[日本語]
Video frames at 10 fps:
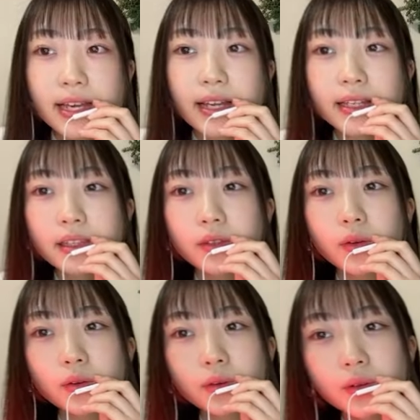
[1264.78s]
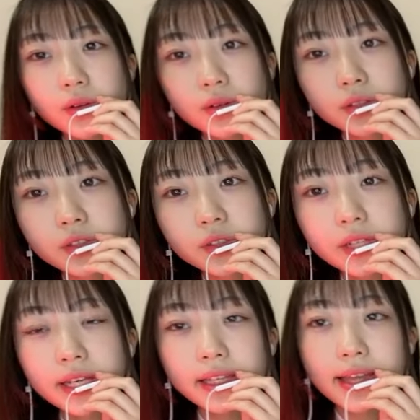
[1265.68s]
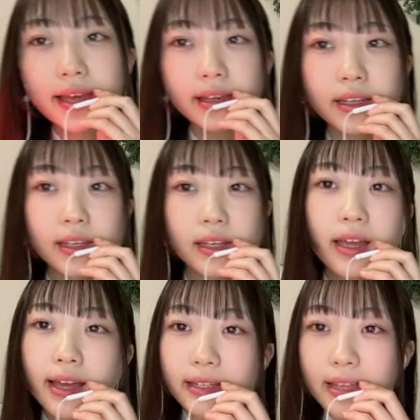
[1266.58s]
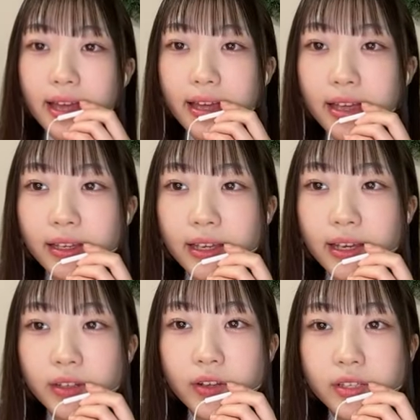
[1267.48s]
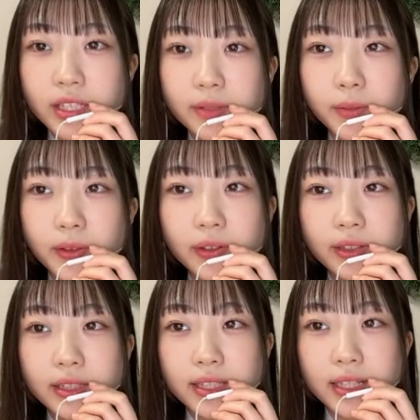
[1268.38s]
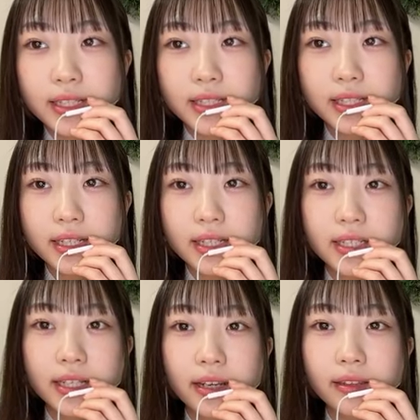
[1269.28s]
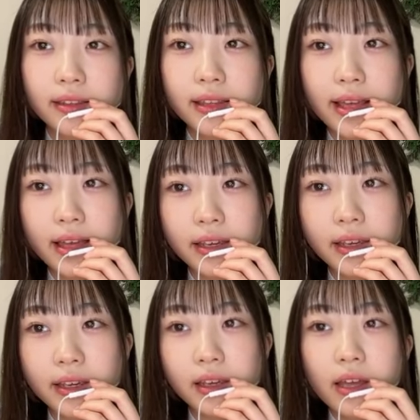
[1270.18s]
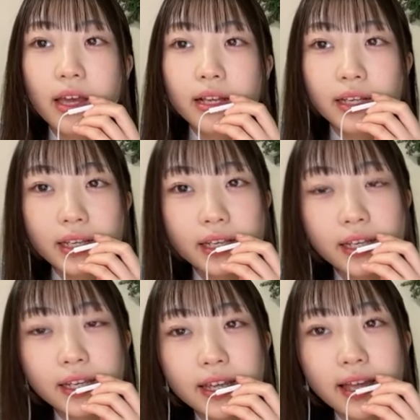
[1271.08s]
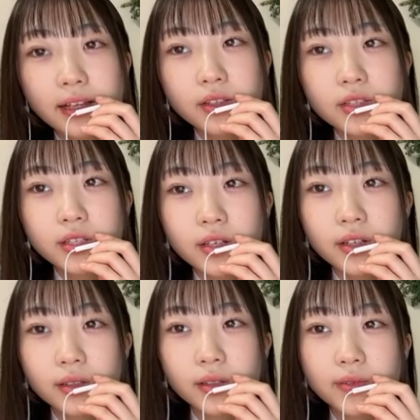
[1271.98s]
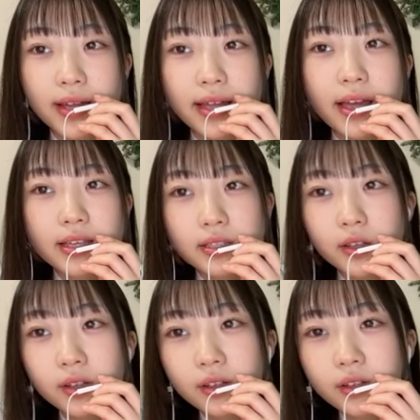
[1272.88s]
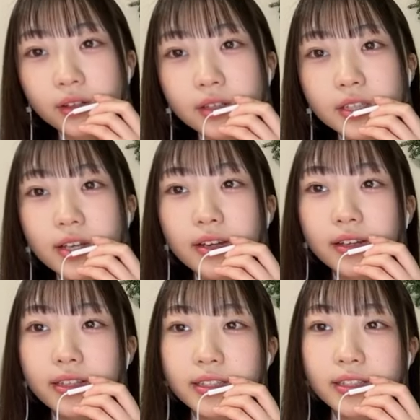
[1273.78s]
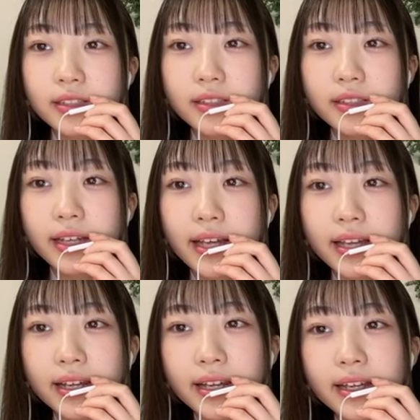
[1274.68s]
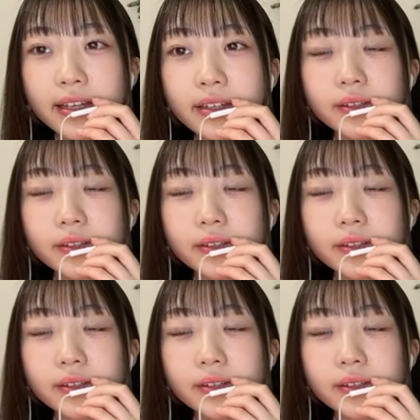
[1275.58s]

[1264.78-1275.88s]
ちゃんとこう送りたいだけど自分に自信ないリアクションは想像つくから、